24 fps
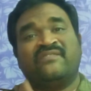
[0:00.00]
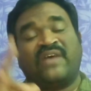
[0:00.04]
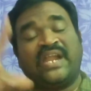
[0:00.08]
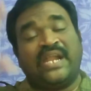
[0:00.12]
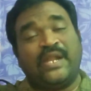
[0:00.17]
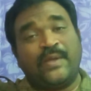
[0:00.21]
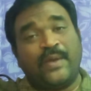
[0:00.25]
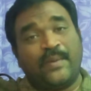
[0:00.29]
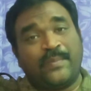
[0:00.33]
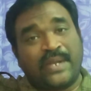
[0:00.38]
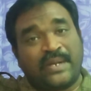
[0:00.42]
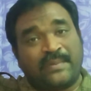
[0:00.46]

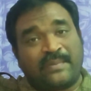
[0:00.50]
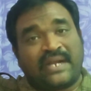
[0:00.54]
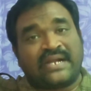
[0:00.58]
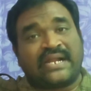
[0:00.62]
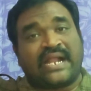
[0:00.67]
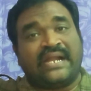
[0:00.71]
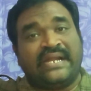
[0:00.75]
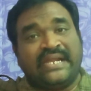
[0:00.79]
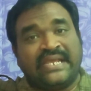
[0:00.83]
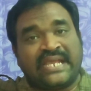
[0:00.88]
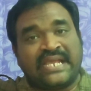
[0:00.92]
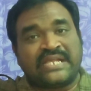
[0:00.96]
வள்ளுவ
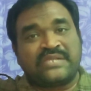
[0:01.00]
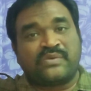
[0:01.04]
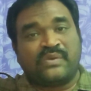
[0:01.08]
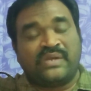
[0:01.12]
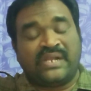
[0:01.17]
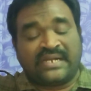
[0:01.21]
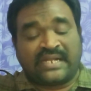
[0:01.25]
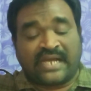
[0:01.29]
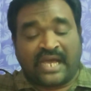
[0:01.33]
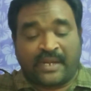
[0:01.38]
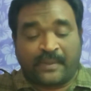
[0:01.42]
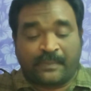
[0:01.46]
பெருமான் அன்னைக்கே
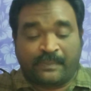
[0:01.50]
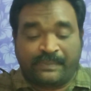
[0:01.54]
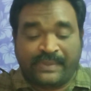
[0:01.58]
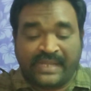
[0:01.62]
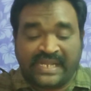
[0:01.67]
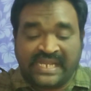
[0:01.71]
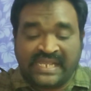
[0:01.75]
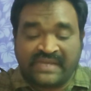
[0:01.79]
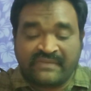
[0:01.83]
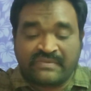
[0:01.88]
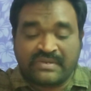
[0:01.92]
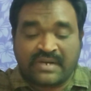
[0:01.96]
சொல்லியிருக்கார்
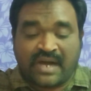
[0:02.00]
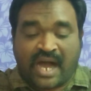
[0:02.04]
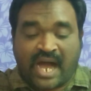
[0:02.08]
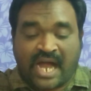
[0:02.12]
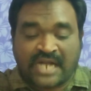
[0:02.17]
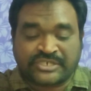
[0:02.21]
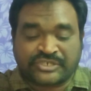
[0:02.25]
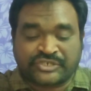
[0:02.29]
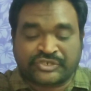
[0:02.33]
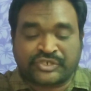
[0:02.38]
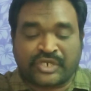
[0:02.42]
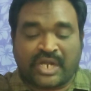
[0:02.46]
பிரிவு
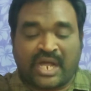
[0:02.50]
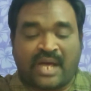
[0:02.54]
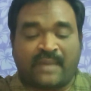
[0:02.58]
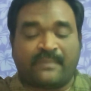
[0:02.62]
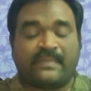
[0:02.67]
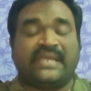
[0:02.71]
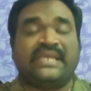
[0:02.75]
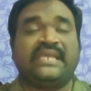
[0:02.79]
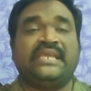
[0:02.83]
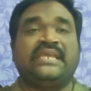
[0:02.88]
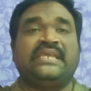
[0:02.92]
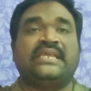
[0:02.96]

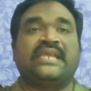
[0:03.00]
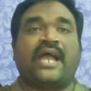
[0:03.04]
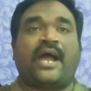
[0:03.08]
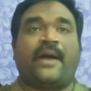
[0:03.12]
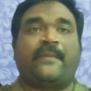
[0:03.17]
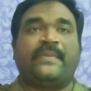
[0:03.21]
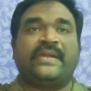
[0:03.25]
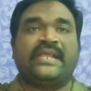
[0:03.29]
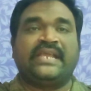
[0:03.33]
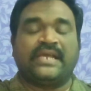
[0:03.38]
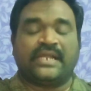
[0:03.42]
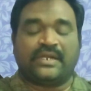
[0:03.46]
ஆற்றாமை
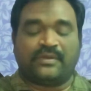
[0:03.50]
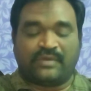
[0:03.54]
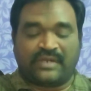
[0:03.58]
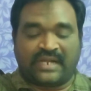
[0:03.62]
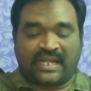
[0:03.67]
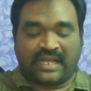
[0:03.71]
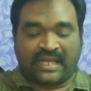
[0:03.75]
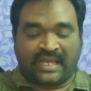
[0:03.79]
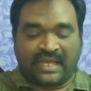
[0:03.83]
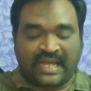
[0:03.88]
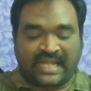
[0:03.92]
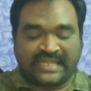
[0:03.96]
அப்படிங்கிற
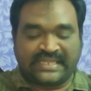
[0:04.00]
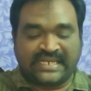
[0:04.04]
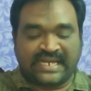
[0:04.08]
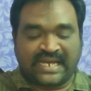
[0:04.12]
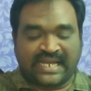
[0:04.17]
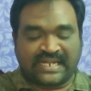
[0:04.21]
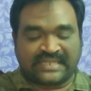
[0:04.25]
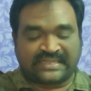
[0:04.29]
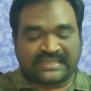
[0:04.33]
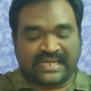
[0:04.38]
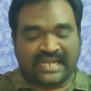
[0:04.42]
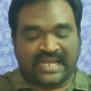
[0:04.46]
ஒரு
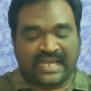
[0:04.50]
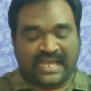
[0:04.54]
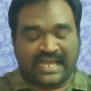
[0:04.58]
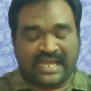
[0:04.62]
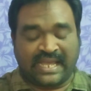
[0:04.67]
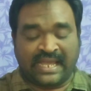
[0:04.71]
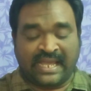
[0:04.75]
அதிகாரத்துல